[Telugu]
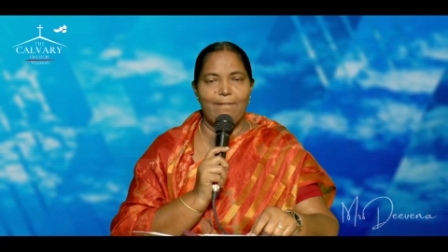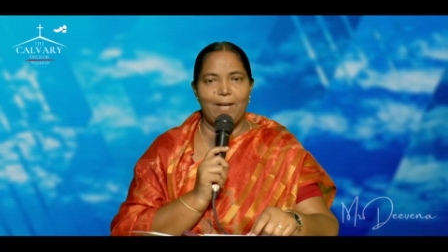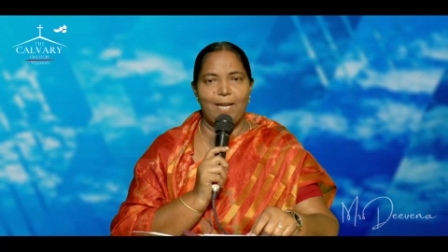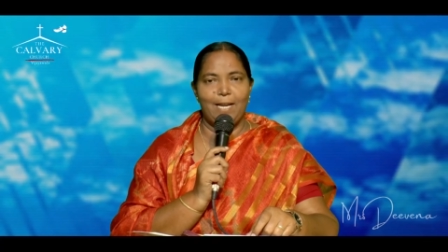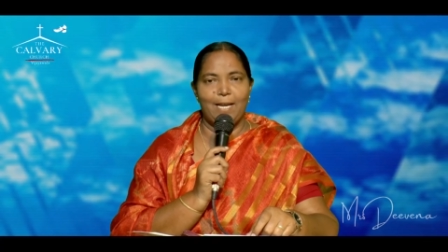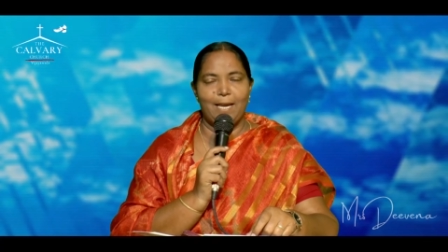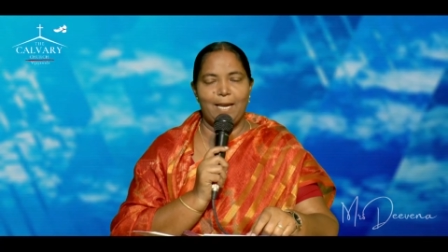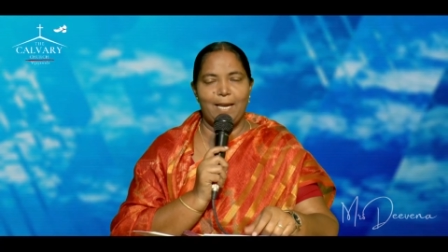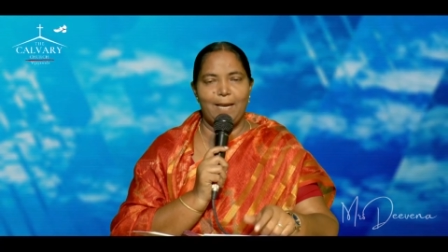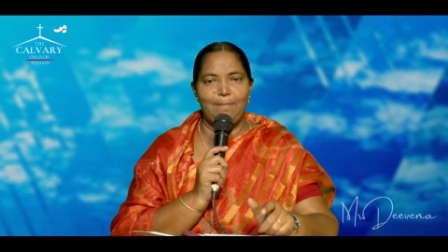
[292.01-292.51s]

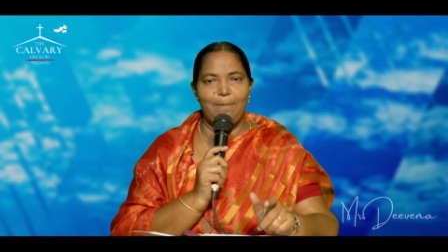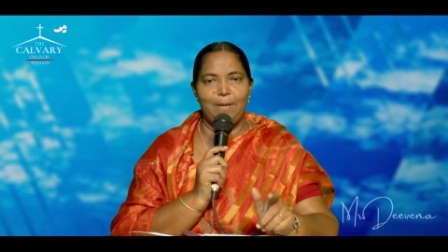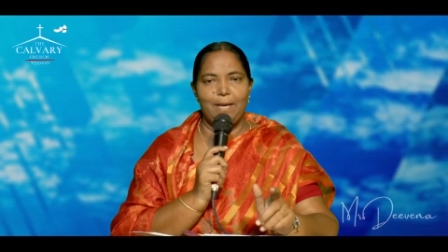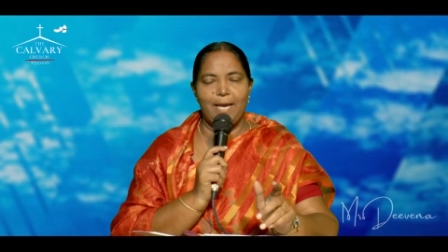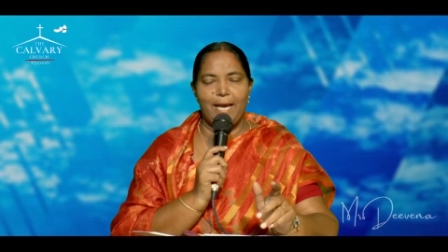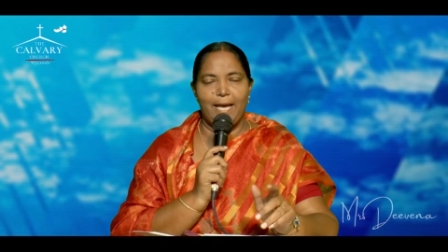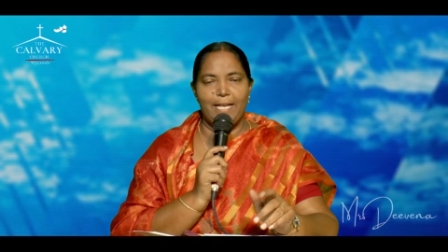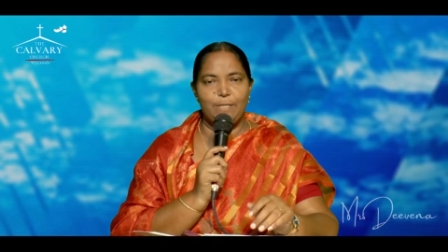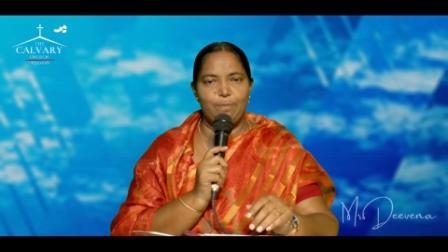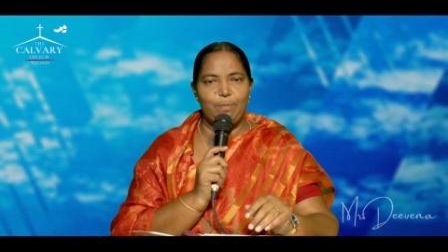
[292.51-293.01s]
వాళ్ళకేమి
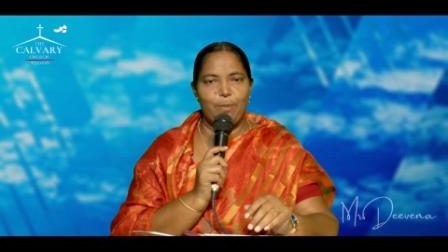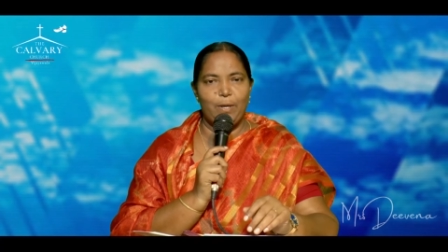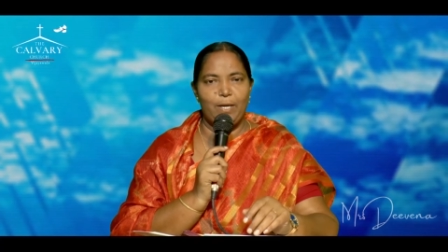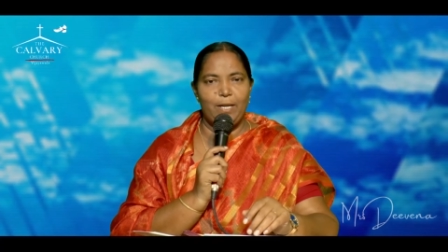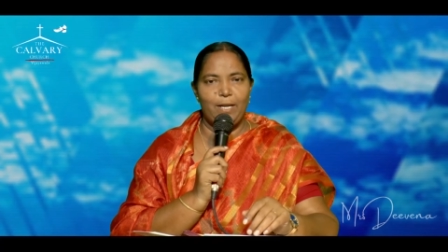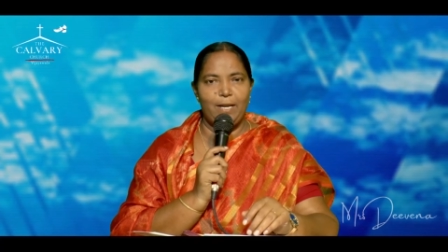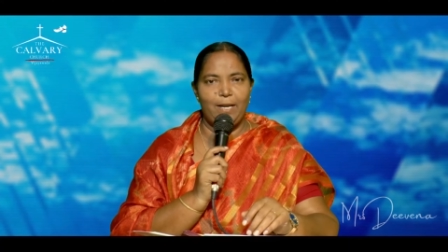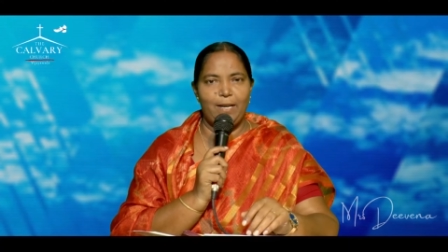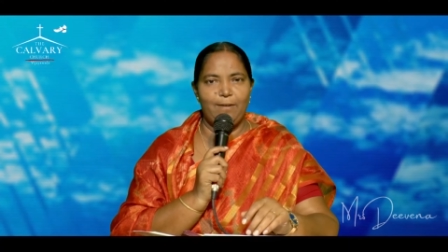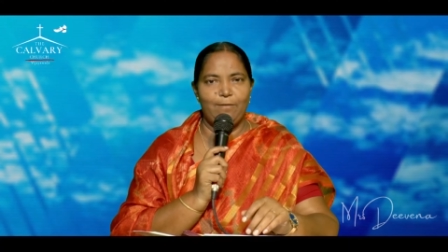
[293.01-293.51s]
గ్యాస్
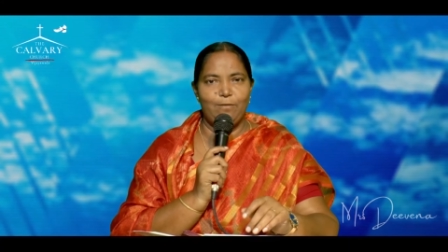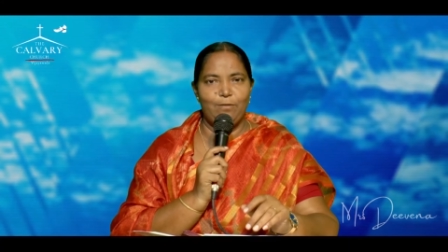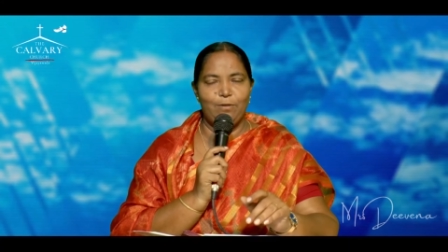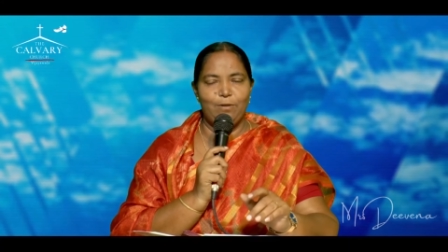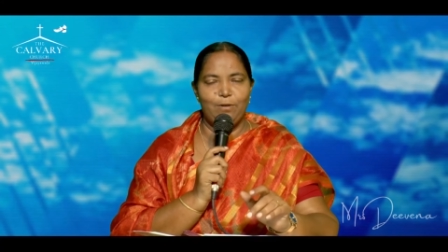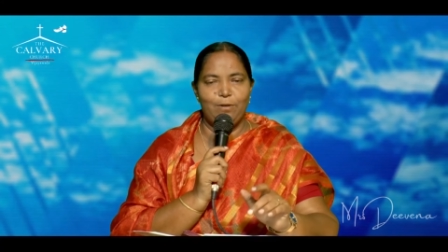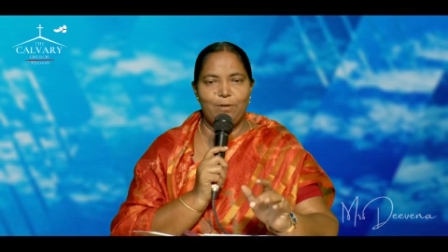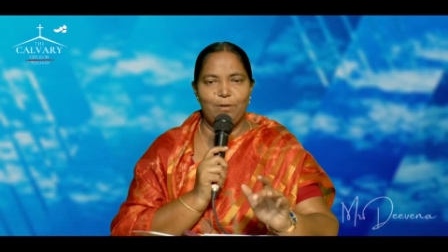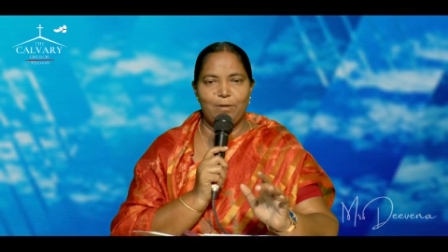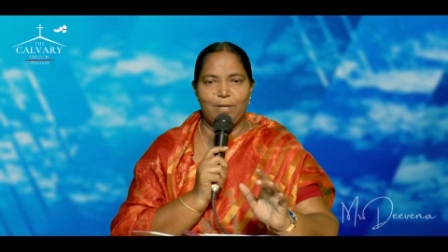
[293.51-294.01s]
పొయ్యిలు లేవు
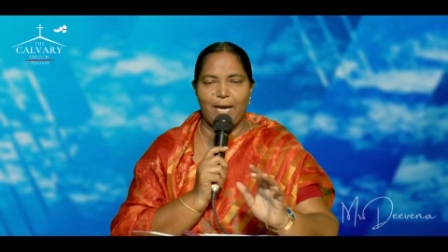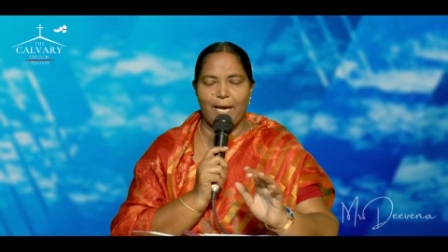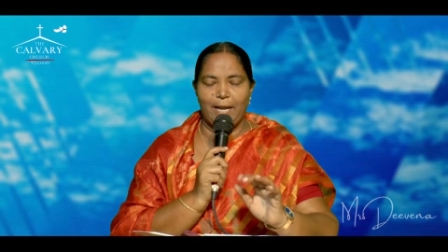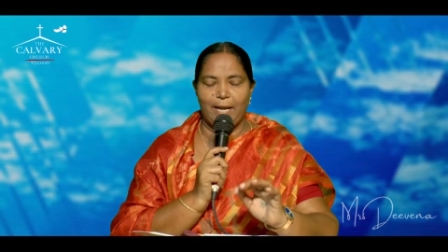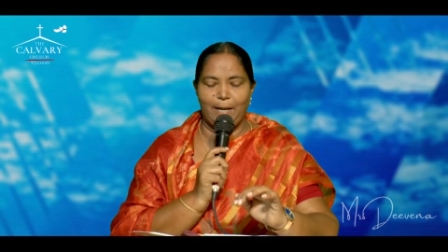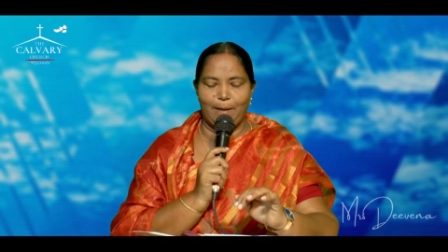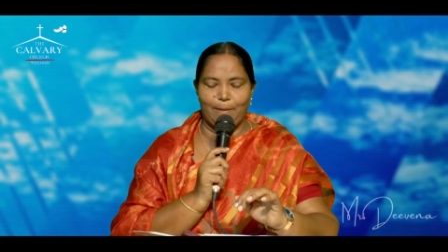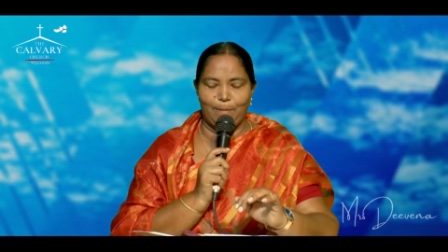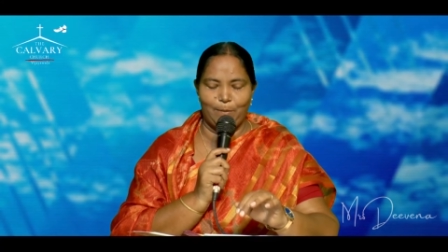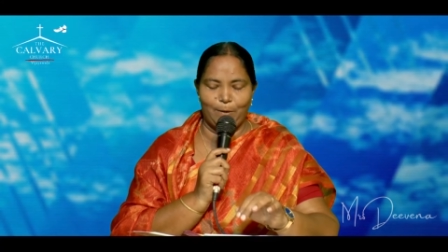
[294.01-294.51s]

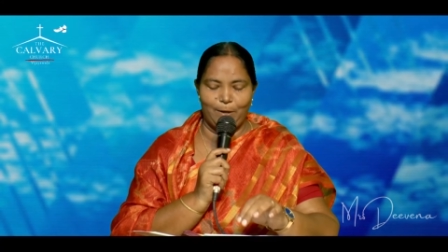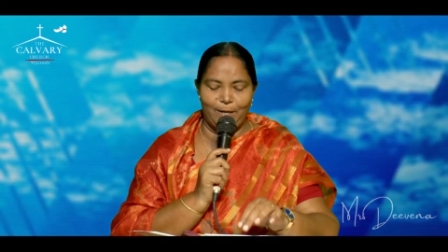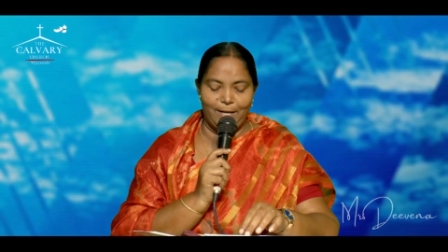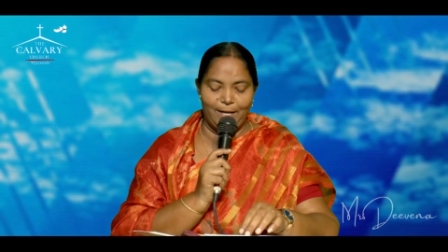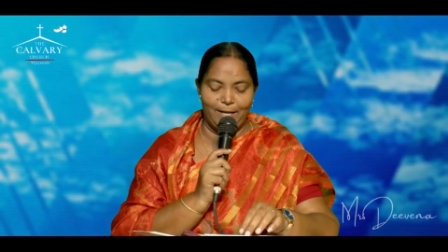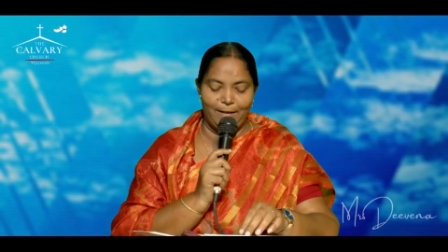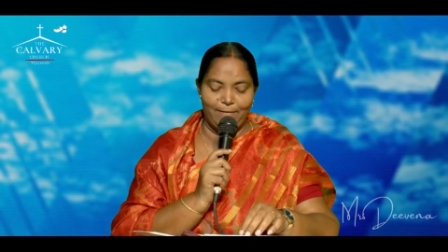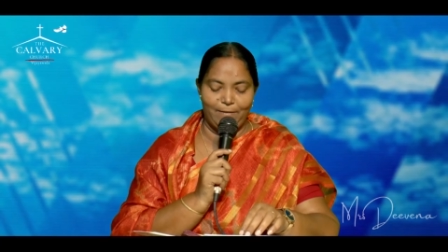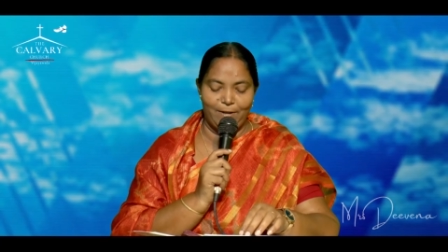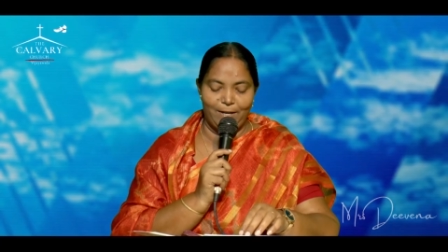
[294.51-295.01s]
కరెంటు
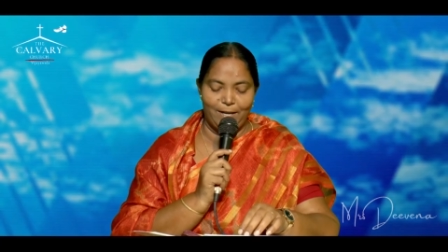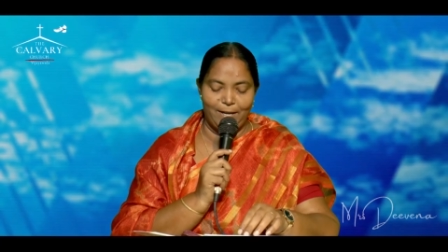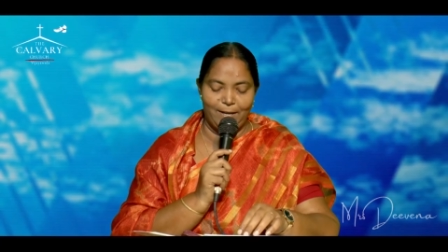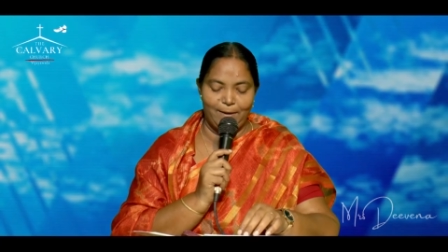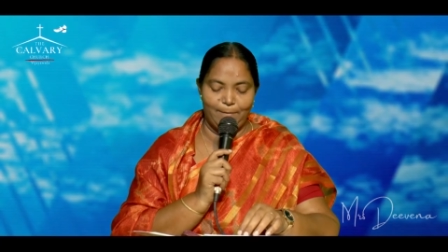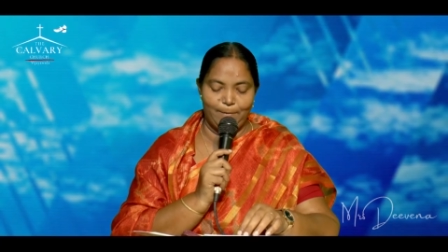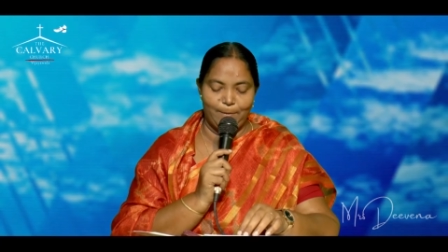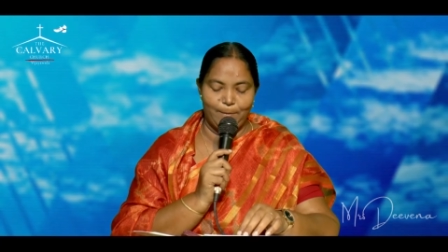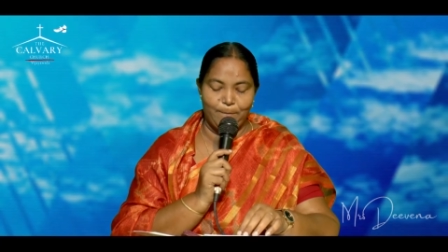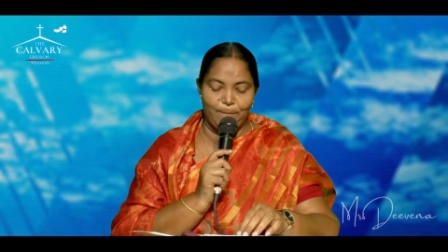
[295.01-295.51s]
పొయ్యిలు ఏమీ
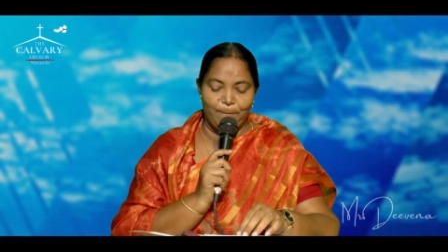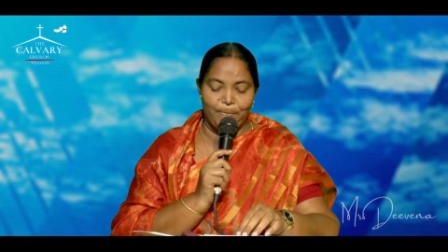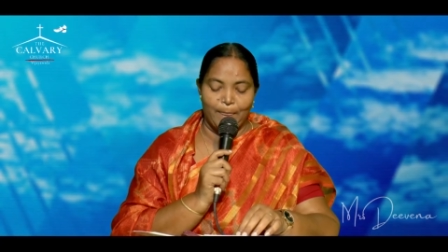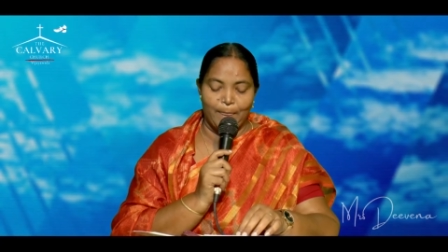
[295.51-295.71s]
లేవు